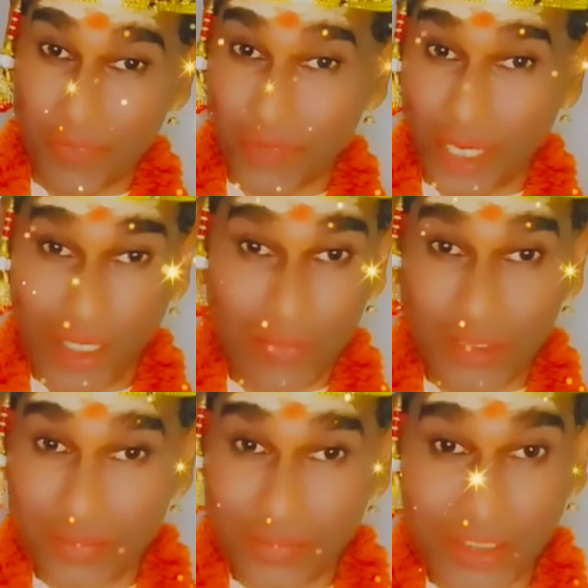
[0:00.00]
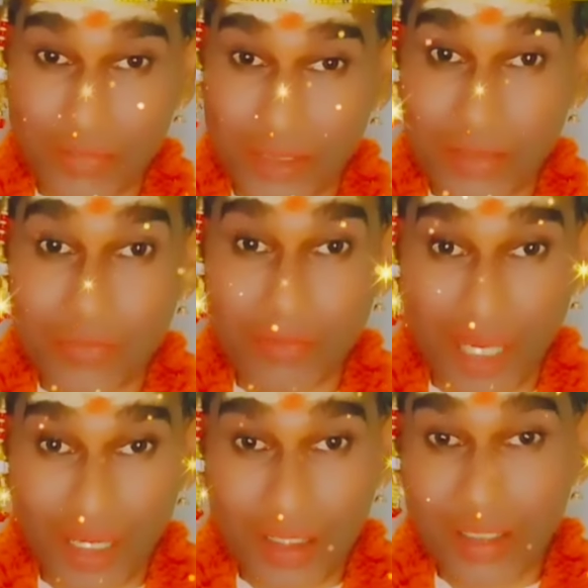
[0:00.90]
மாமரம் என்பது
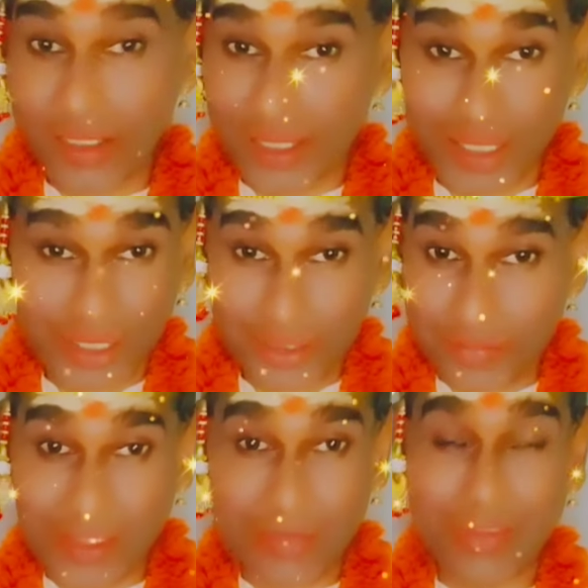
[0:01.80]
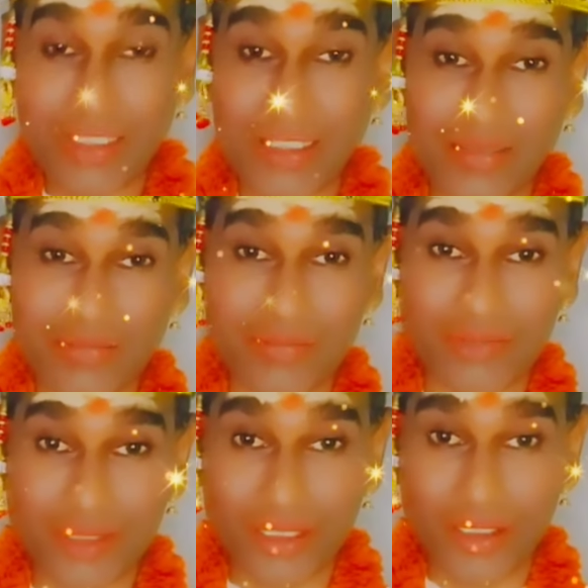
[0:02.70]
மாங்கனி காய்க்கும் மரம் அல்ல
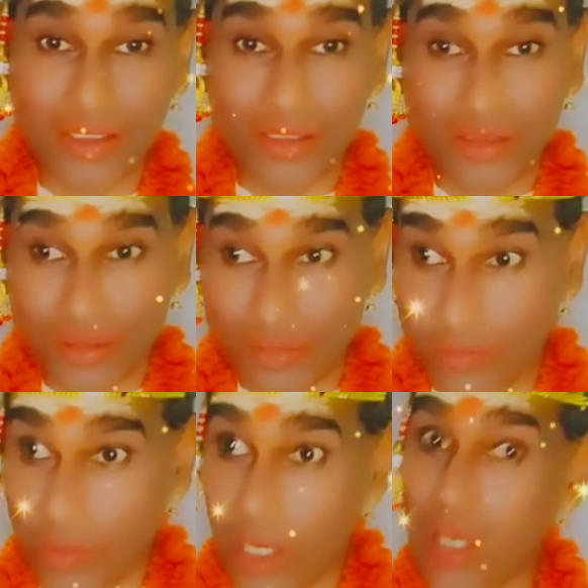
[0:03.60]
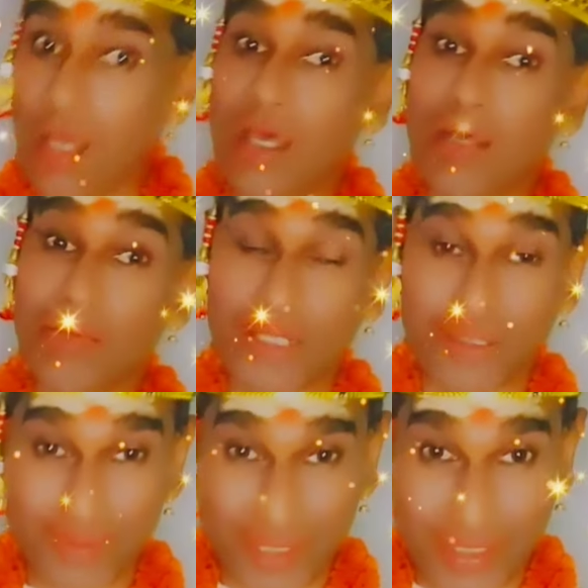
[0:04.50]

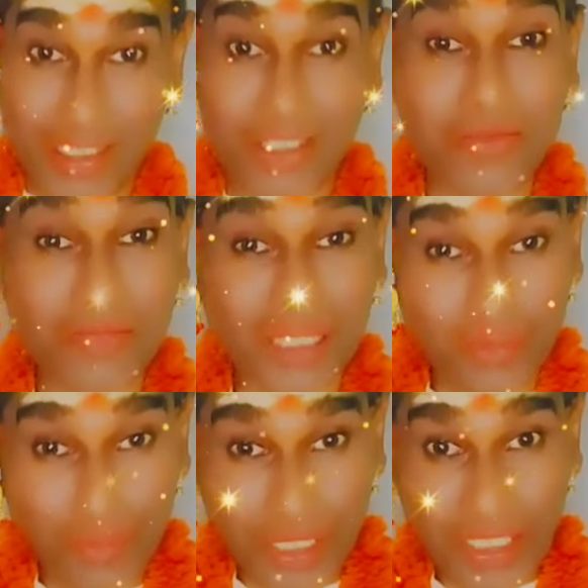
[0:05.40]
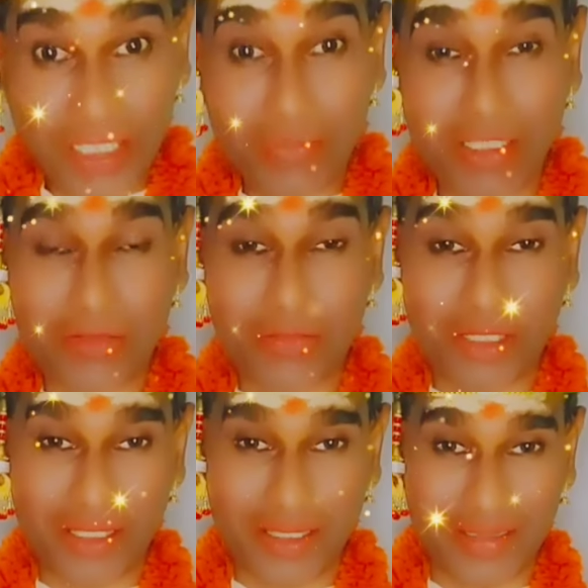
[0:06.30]
மாமரமாக அதாவது மிகப்பெரிய
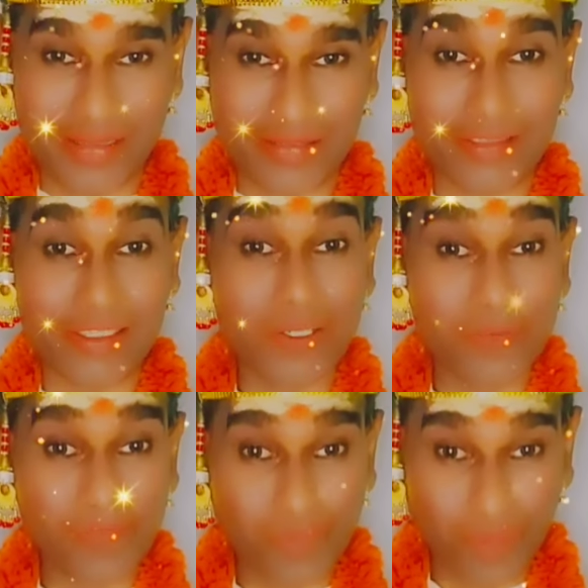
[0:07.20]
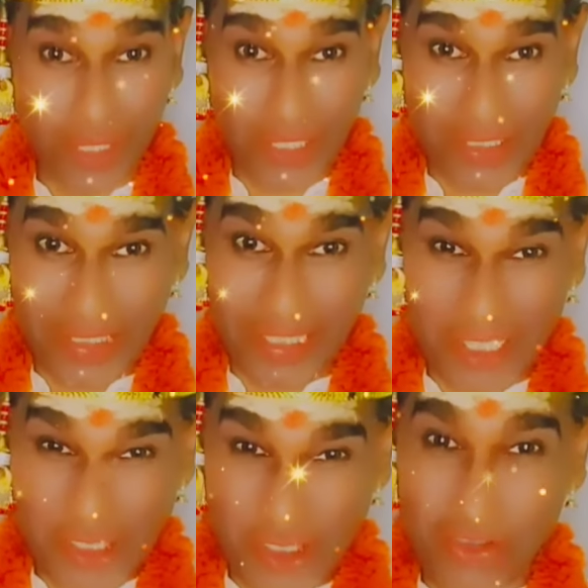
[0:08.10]
மரமாக மாயை
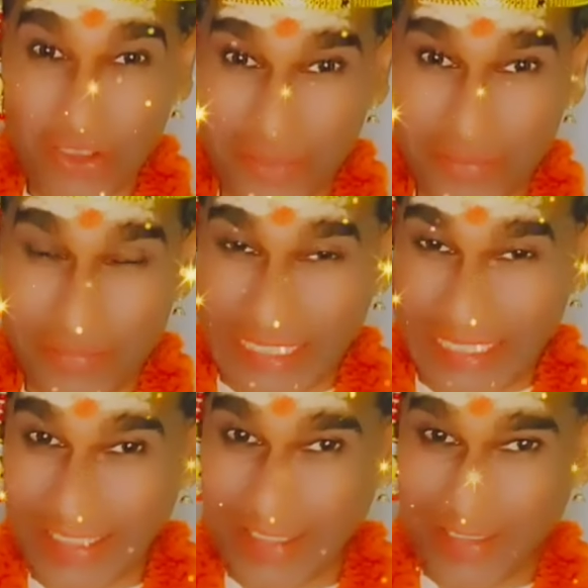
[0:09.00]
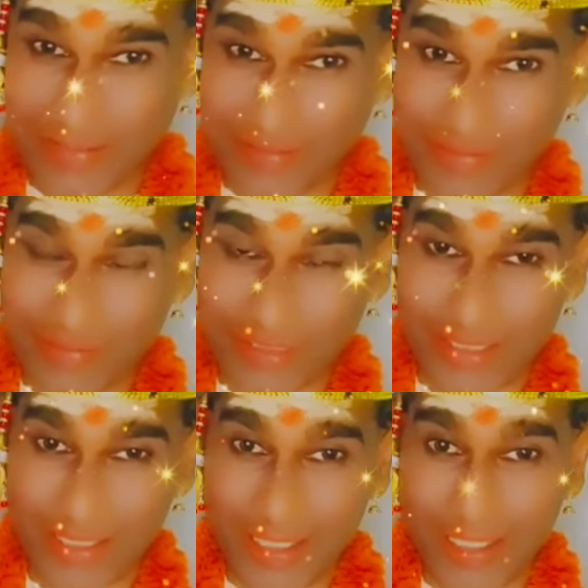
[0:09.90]
அசுரகுணம் நிற்கிறது
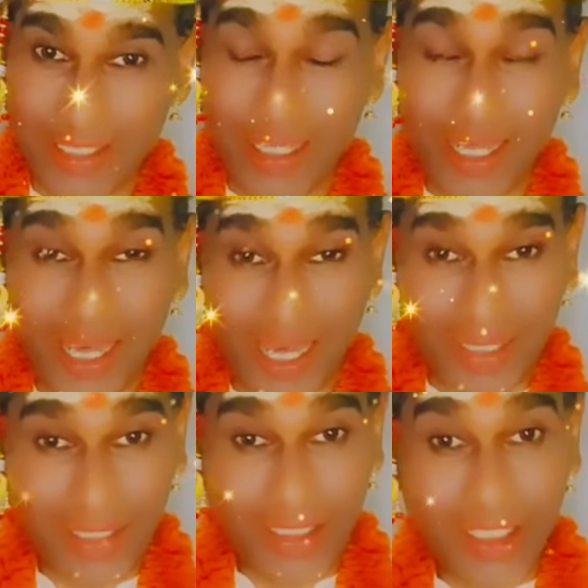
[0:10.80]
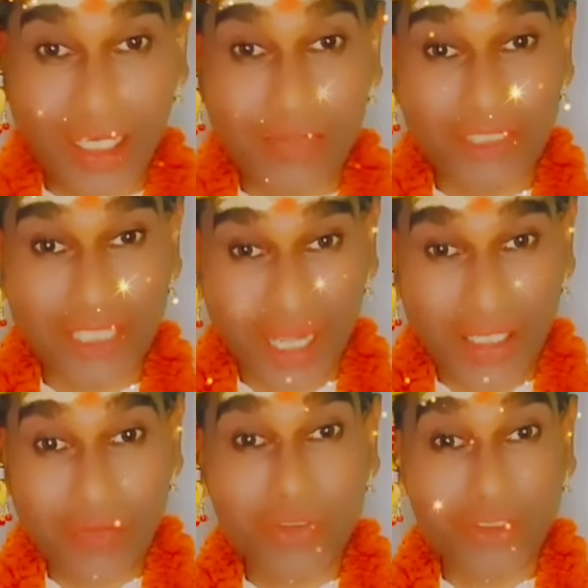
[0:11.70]
அதை நாம்
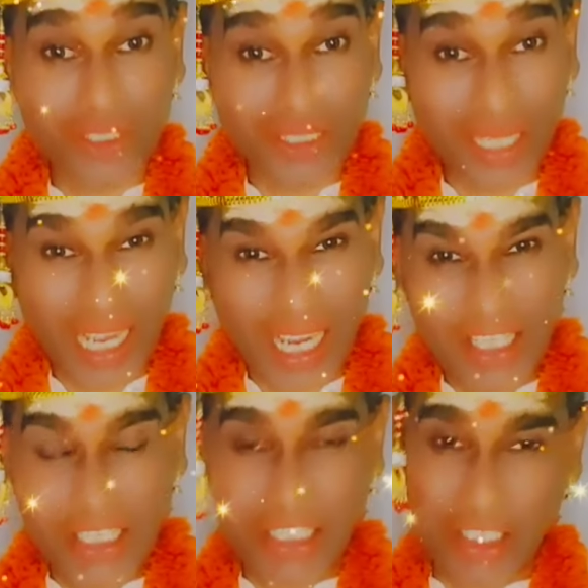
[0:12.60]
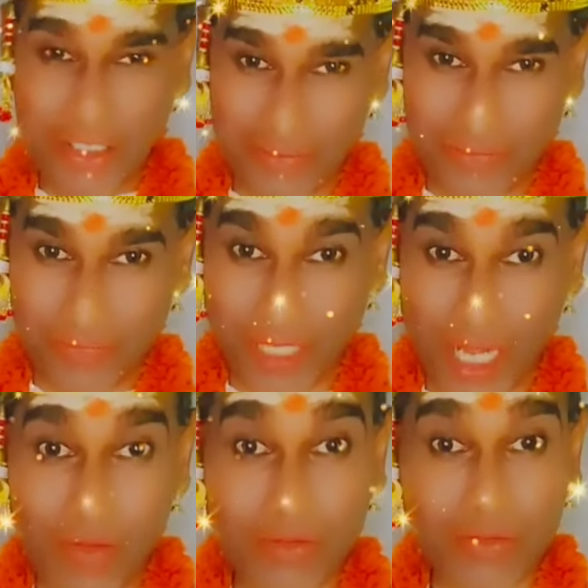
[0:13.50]
ஞானம் கொண்டு அழிக்கிறோம்
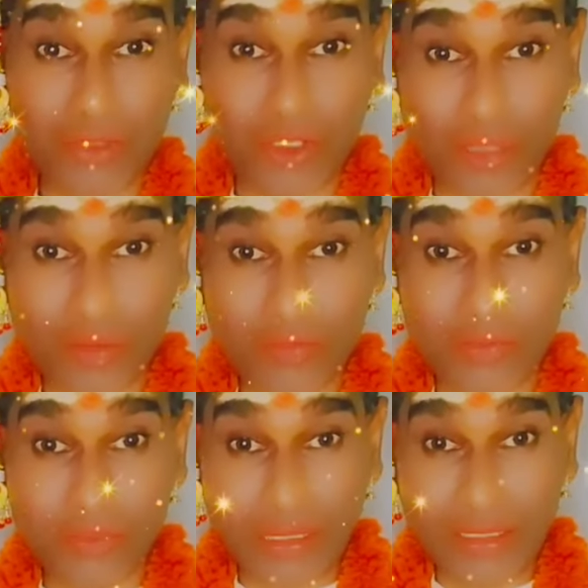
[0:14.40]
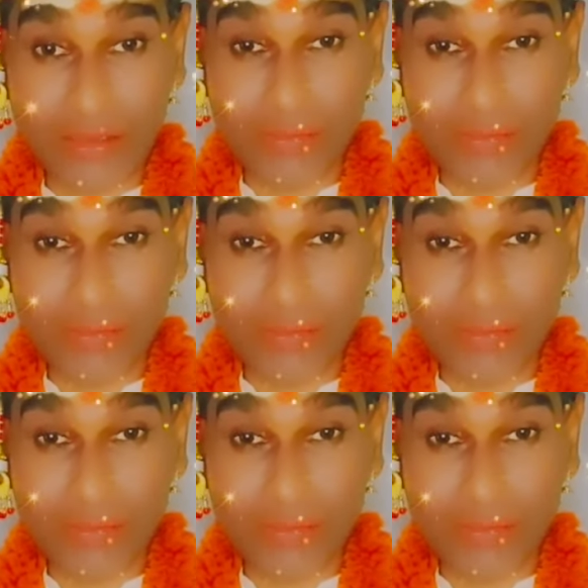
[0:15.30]
காமமும் கோபமும் பற்று